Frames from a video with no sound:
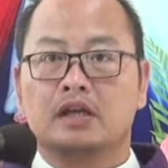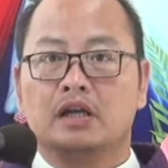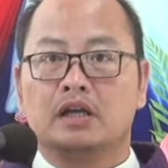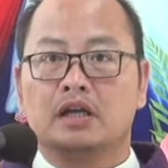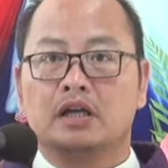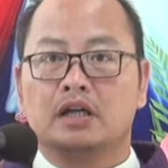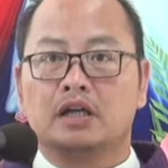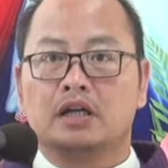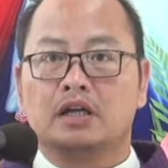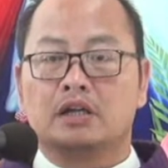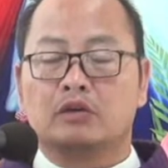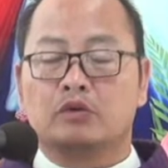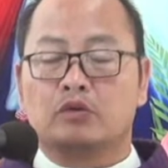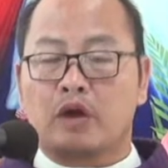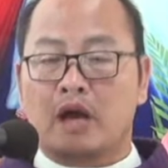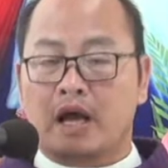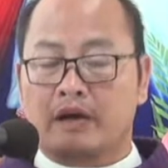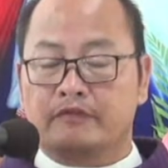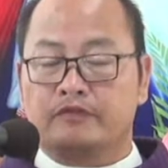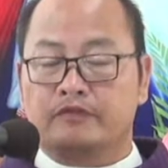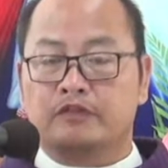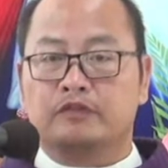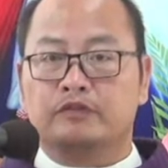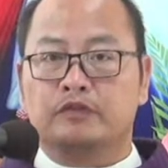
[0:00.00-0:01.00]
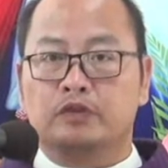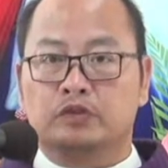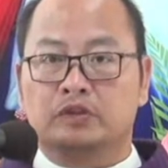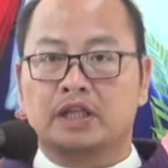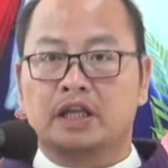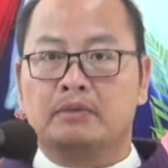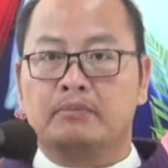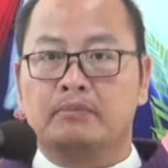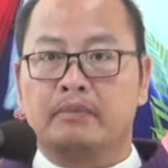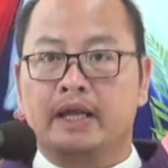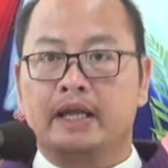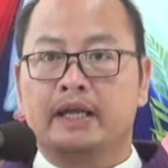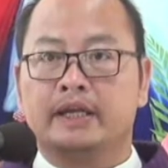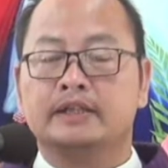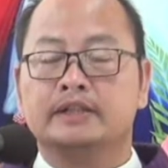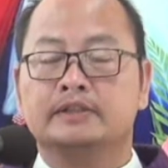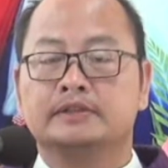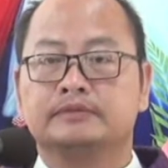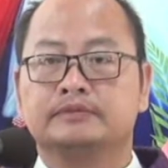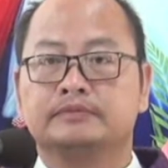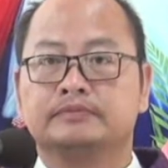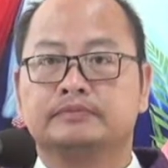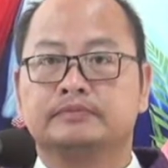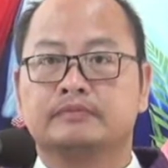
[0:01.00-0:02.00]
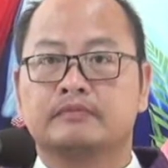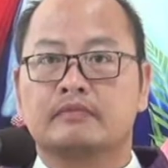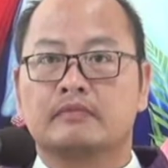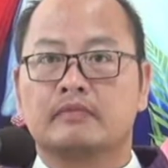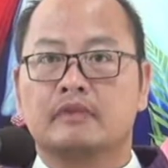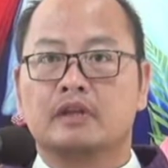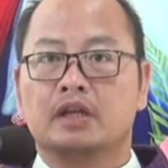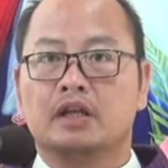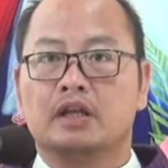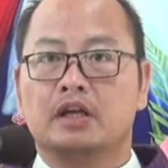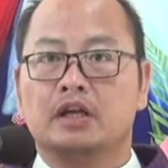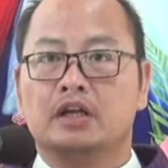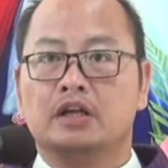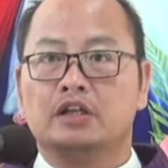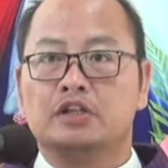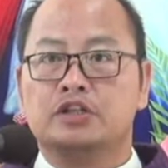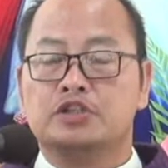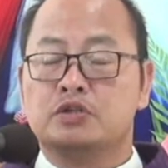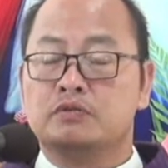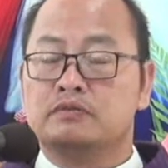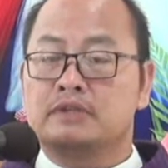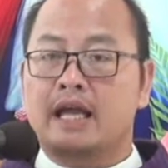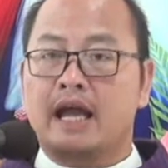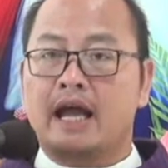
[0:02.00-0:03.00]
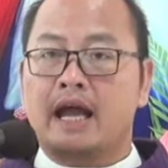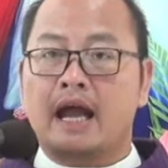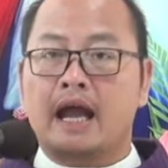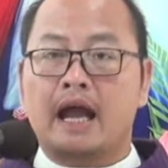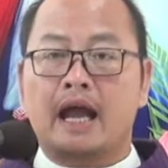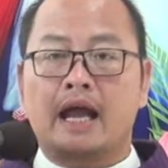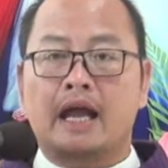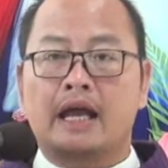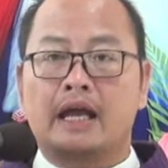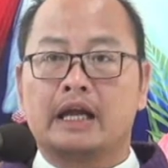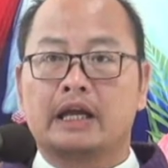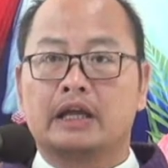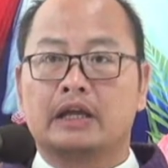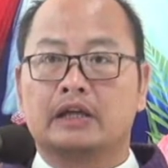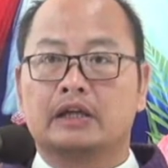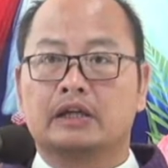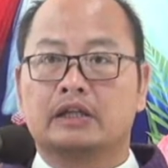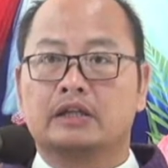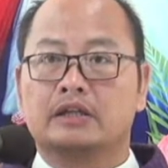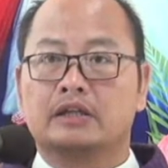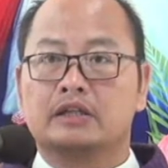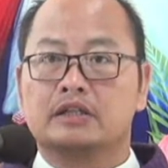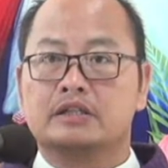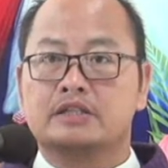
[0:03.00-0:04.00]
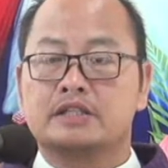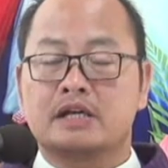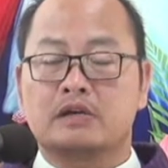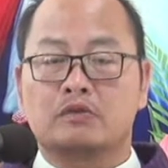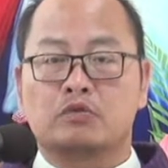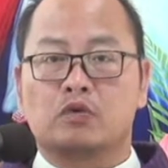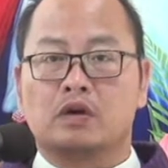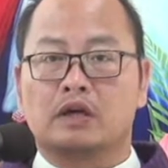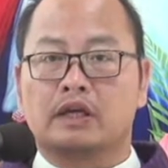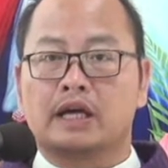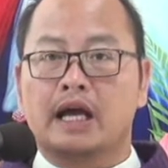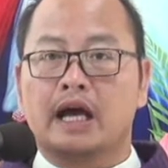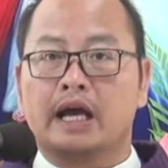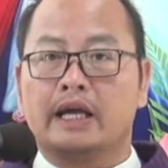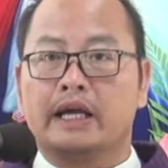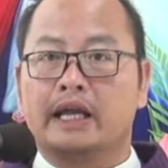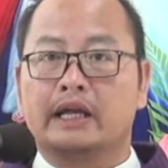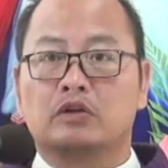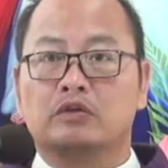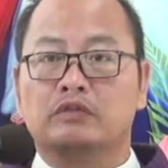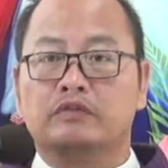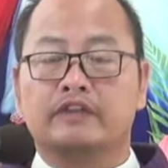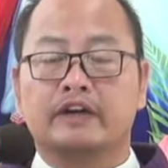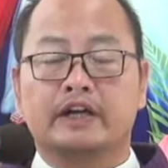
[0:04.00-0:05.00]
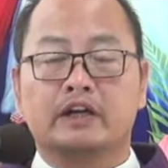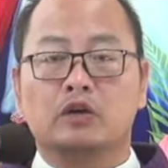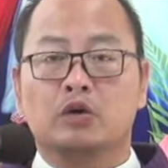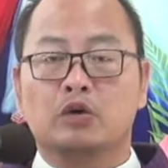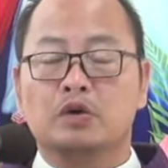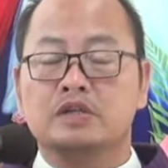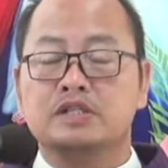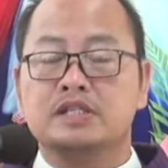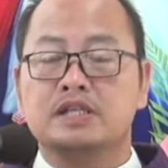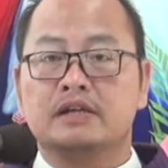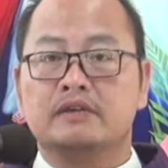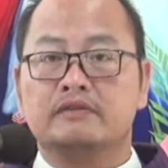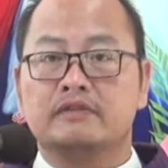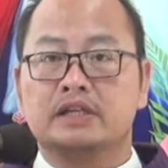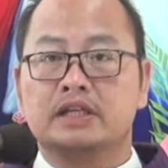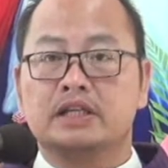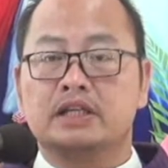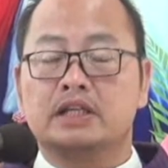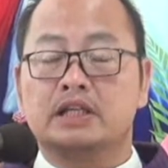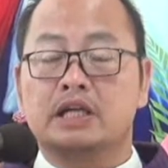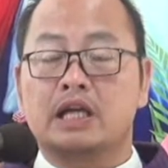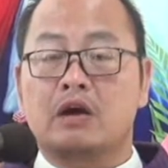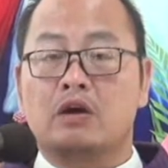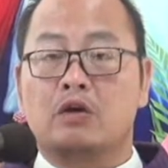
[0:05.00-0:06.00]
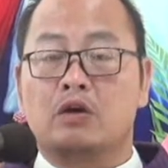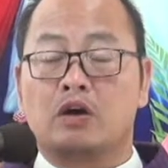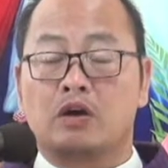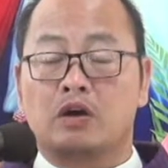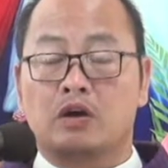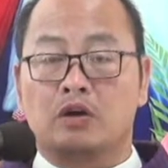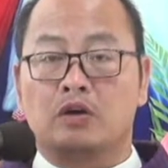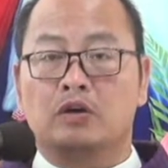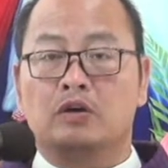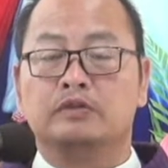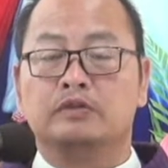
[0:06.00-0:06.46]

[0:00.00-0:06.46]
cộng đoàn phục vụ thân mến chúng ta ai trong cuộc đời này cũng phải đối diện với những đau khổ